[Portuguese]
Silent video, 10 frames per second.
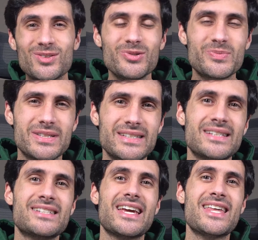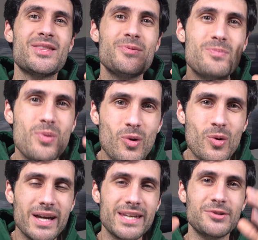que tu precisas é de
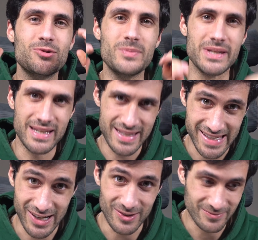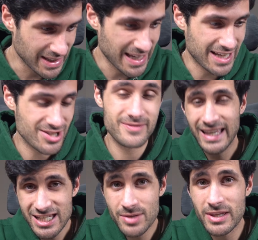boa iluminação. Aliás,
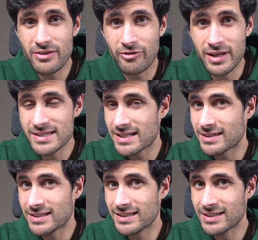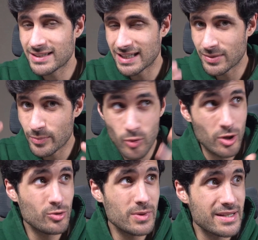queres saber a diferença entre ter boa
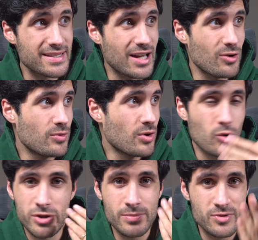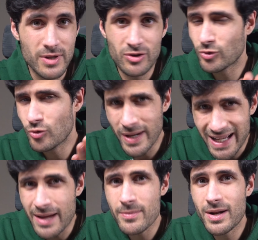iluminação ou simplesmente uma
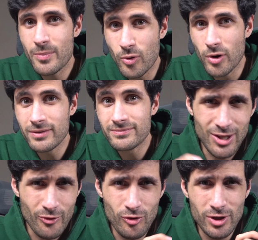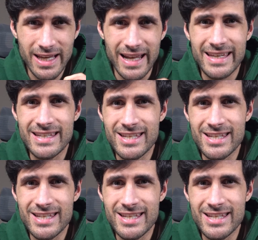câmera boa? Então eu vou clicar aqui